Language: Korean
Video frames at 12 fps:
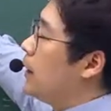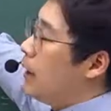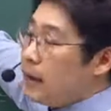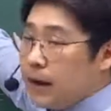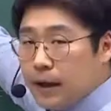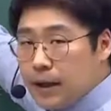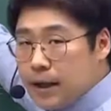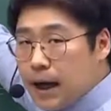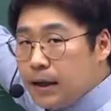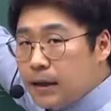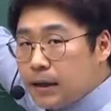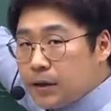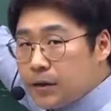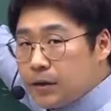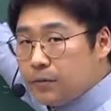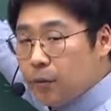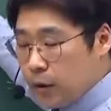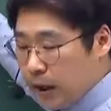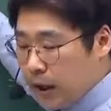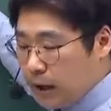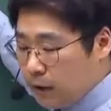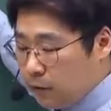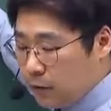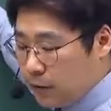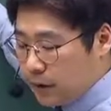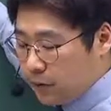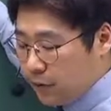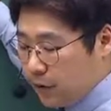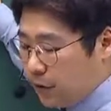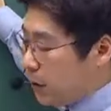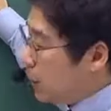해당하지 않는 것은 뭐냐라고 물어봤고요.